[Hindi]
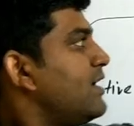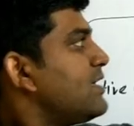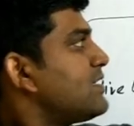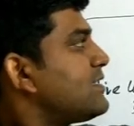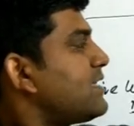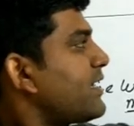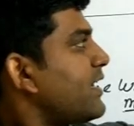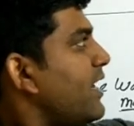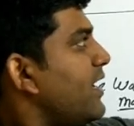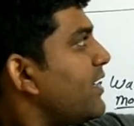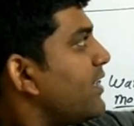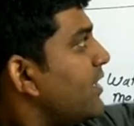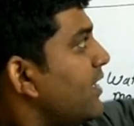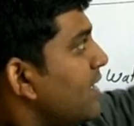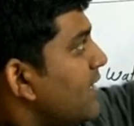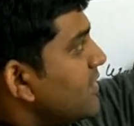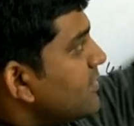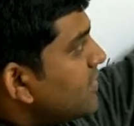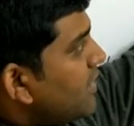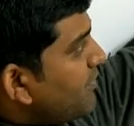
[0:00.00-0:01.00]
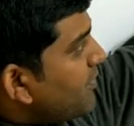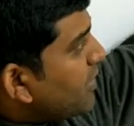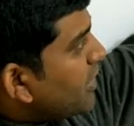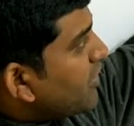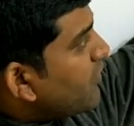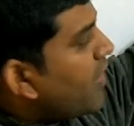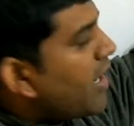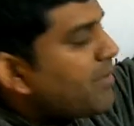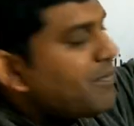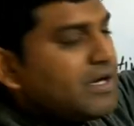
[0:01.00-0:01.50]
सेकेंड जब
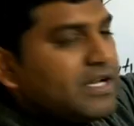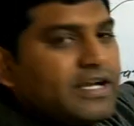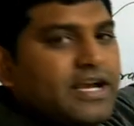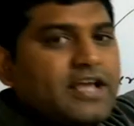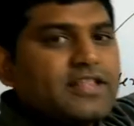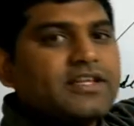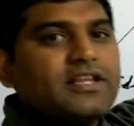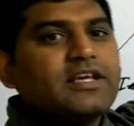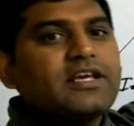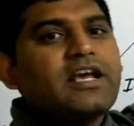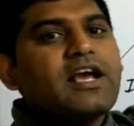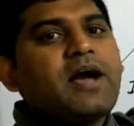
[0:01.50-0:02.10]
रिक्वायरमेंट गैदरिंग